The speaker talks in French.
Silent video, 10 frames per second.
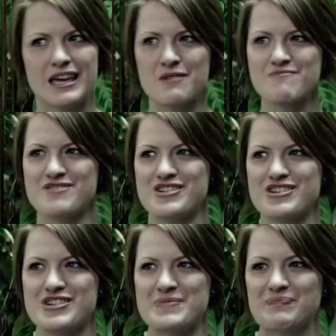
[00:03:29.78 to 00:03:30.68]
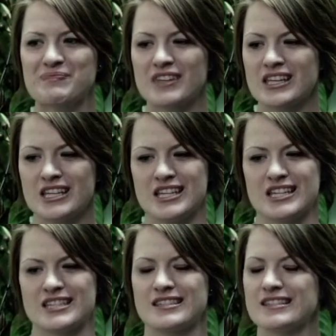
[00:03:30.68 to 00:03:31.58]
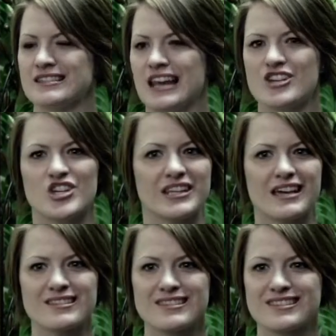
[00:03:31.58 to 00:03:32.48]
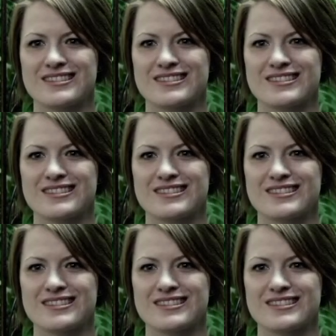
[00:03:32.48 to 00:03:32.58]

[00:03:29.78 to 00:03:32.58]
thèmes, euh, c'est la jeunesse,